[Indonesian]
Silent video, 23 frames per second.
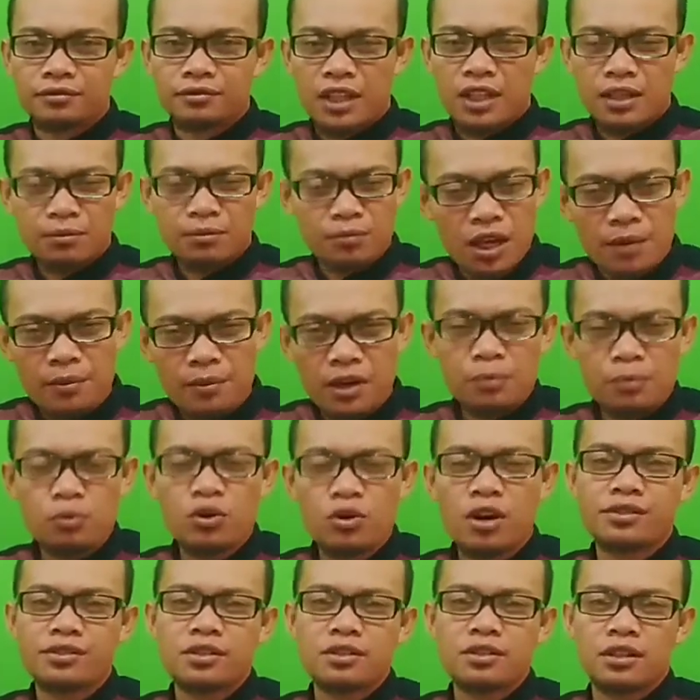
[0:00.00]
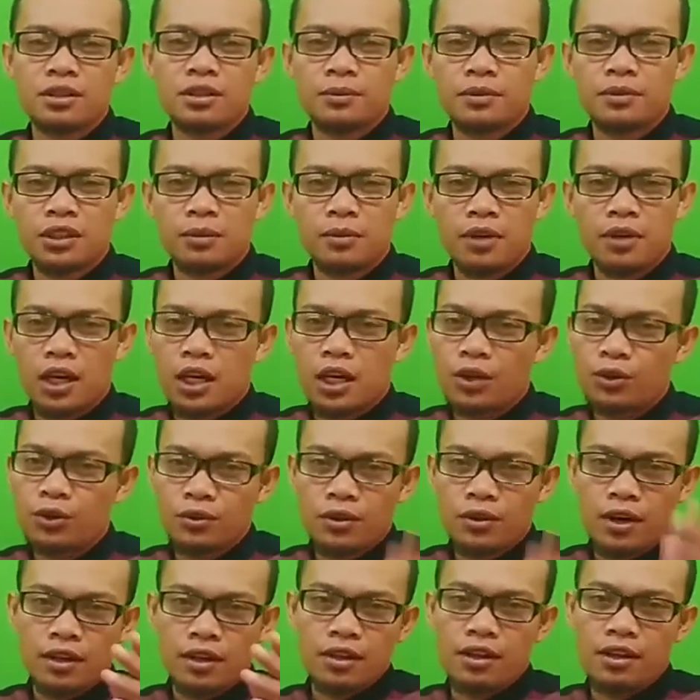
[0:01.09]
Dan bagaimanapun hasilnya teman-teman kalau itu
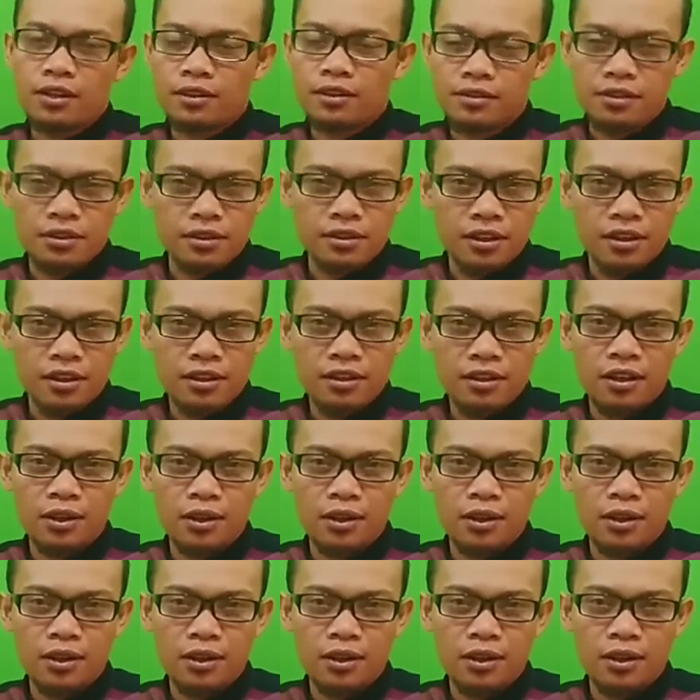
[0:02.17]
karya kita sendiri,